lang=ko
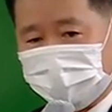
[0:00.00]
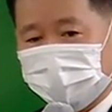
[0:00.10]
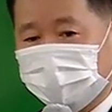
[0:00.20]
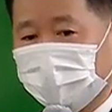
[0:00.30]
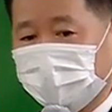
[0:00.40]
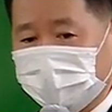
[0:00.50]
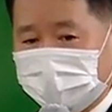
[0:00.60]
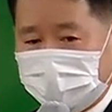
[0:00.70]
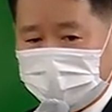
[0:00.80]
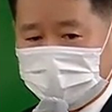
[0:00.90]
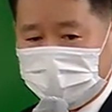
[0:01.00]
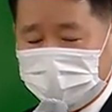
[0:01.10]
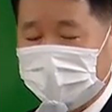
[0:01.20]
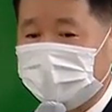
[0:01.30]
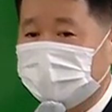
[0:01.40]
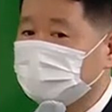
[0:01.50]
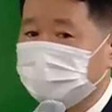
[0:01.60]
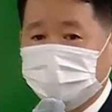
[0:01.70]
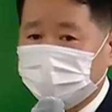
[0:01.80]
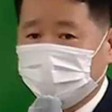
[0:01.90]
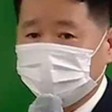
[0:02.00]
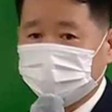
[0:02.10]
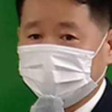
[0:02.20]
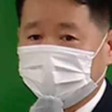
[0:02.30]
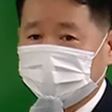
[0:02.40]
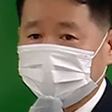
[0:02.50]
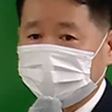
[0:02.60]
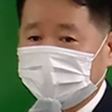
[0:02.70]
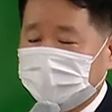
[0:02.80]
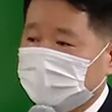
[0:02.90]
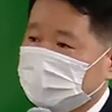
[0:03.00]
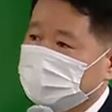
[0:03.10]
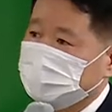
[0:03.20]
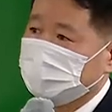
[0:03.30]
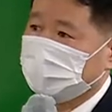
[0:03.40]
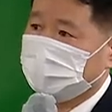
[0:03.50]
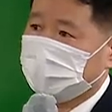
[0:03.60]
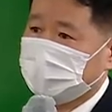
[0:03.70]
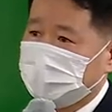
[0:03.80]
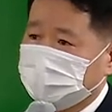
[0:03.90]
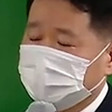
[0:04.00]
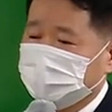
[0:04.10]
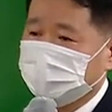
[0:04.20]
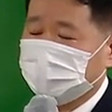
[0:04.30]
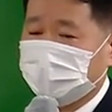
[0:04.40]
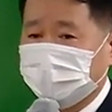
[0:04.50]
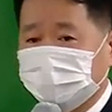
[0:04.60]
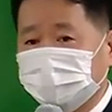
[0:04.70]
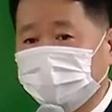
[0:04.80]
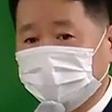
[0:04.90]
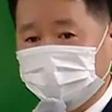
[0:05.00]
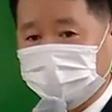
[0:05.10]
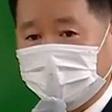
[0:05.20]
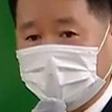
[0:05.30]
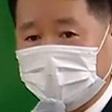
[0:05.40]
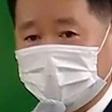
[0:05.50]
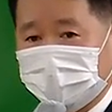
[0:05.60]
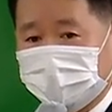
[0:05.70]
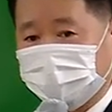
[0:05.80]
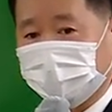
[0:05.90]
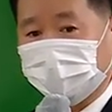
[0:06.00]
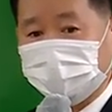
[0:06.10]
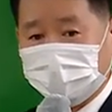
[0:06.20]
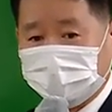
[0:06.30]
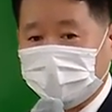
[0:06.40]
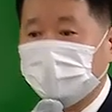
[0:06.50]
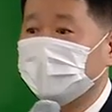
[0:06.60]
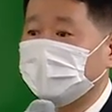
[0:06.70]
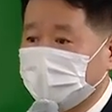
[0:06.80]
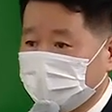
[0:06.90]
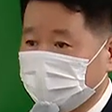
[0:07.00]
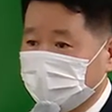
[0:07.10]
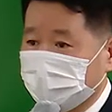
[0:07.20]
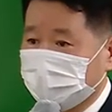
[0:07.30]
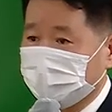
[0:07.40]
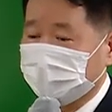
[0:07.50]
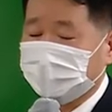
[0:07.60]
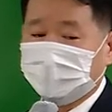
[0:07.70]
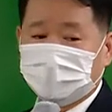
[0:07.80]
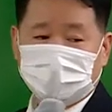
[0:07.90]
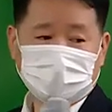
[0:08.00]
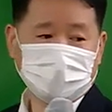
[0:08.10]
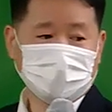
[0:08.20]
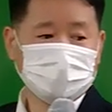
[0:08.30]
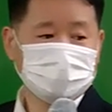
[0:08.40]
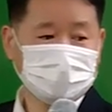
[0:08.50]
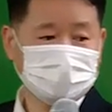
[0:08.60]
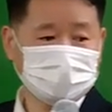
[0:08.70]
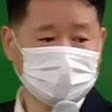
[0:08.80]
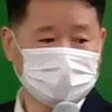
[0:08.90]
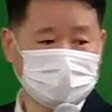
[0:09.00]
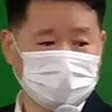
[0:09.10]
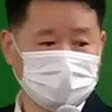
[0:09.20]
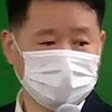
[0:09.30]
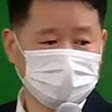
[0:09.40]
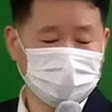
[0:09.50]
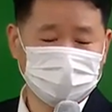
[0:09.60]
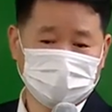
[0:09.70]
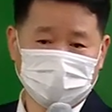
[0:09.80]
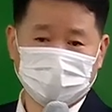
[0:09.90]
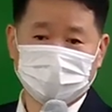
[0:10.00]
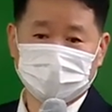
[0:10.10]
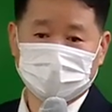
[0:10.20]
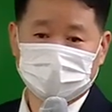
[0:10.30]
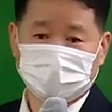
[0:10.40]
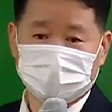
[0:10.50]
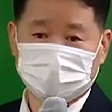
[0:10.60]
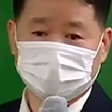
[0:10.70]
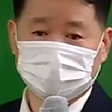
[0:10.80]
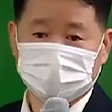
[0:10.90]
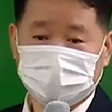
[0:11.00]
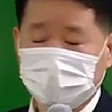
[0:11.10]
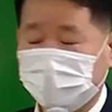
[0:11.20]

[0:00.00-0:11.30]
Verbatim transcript: 또는 조언을 하거나 그럴 필요가 없어요. 그 역할을 할 수 있는 사람은 법무사나 변호사가 따로 있기 때문에 내가 업을 하다가 민법을 잘 모르겠다 그러면